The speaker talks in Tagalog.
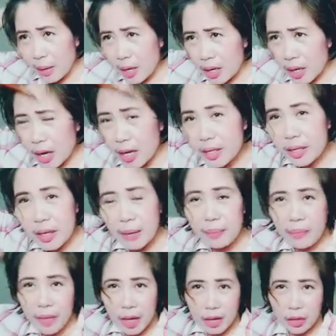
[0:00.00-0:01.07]
guys.
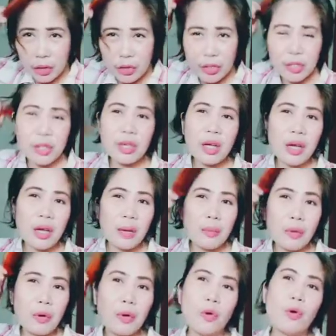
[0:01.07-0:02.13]
Update dun sa
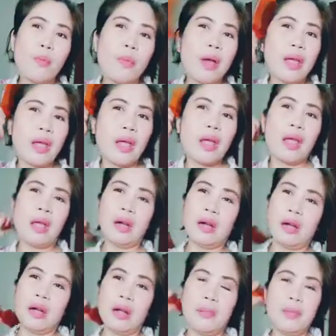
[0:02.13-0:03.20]
Grow My Hair
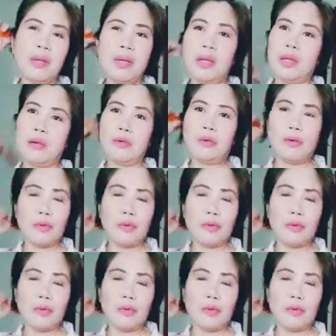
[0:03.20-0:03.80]
na pinili ko.